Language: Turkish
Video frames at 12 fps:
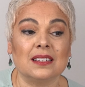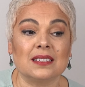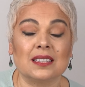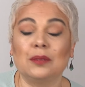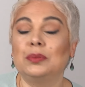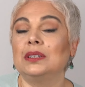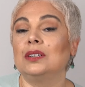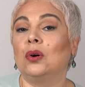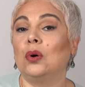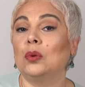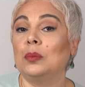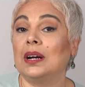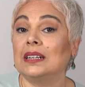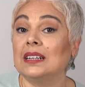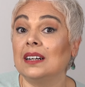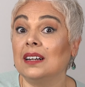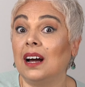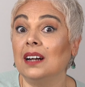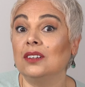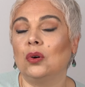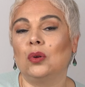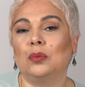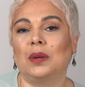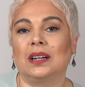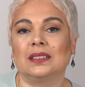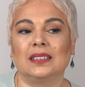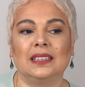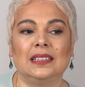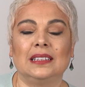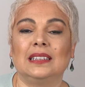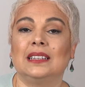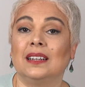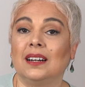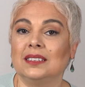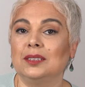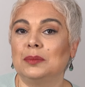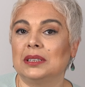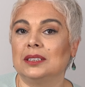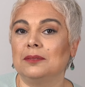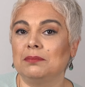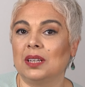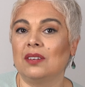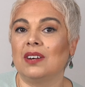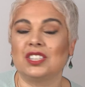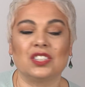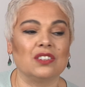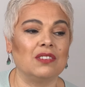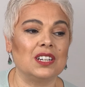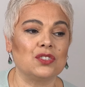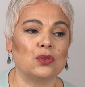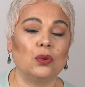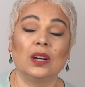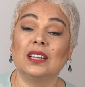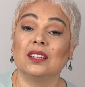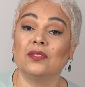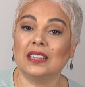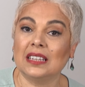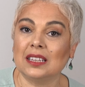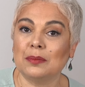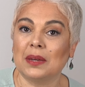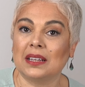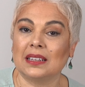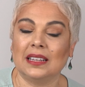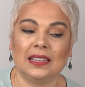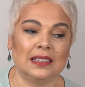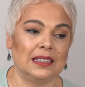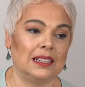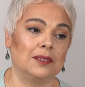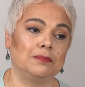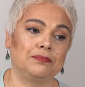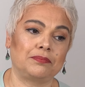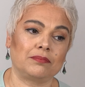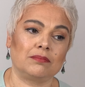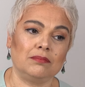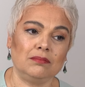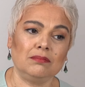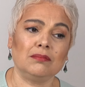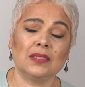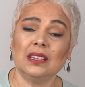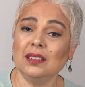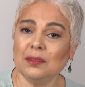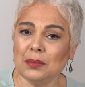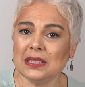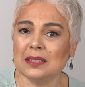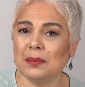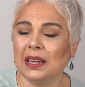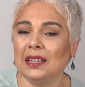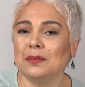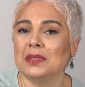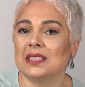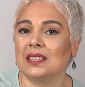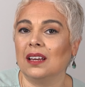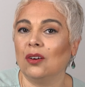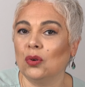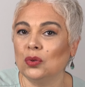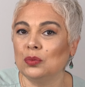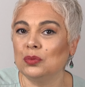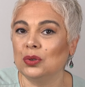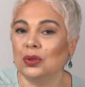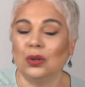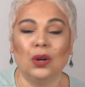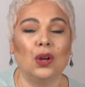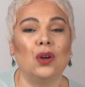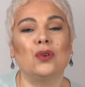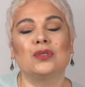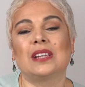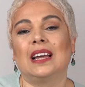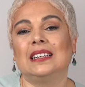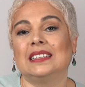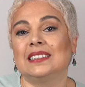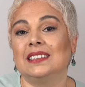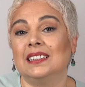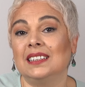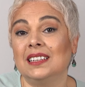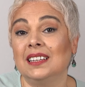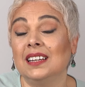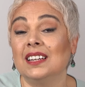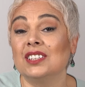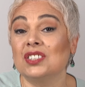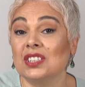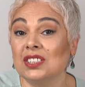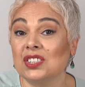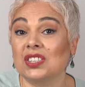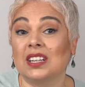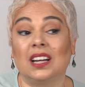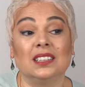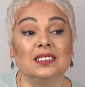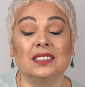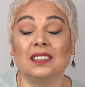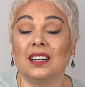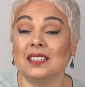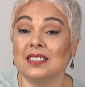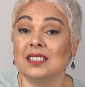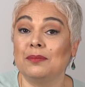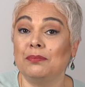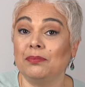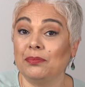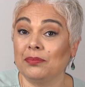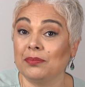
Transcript: sabırlı olmak, kararlı olmakla ilgili. Adım adım yavaş yavaş o hedefe gitmekle ilgili. Bizim elimizde olumlu özellikleri çalışkanlık, azim,